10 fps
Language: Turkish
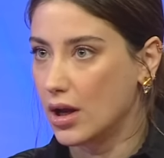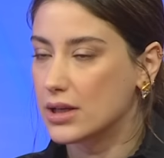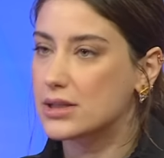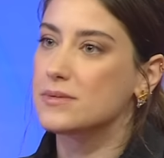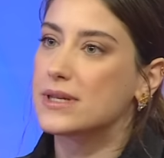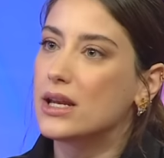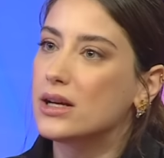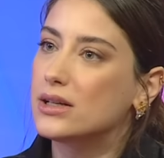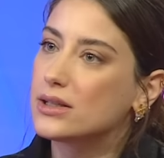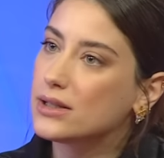Şimdi senin
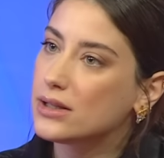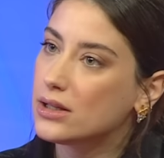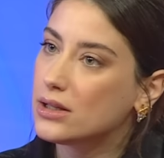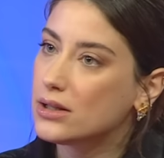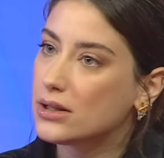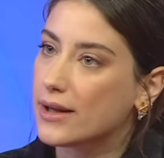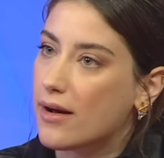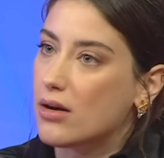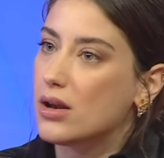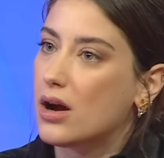kırgınlığın ne
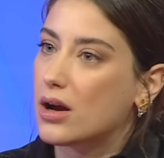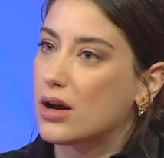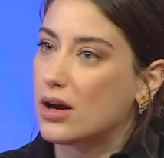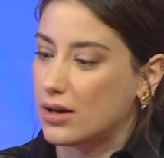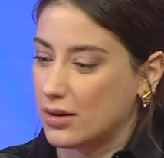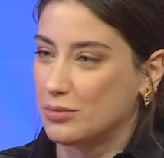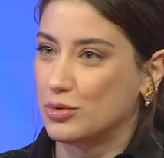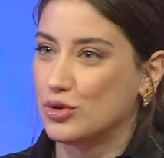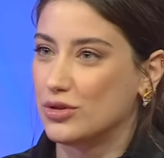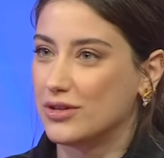alaka
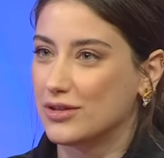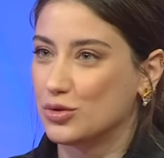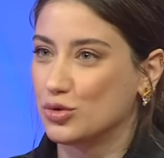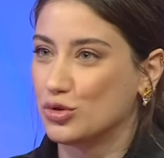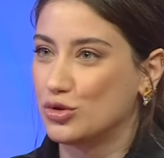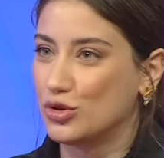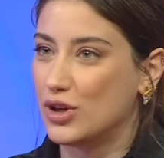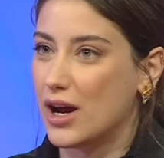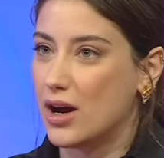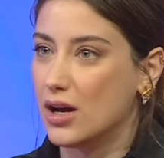bu
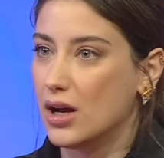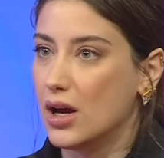duyguyla?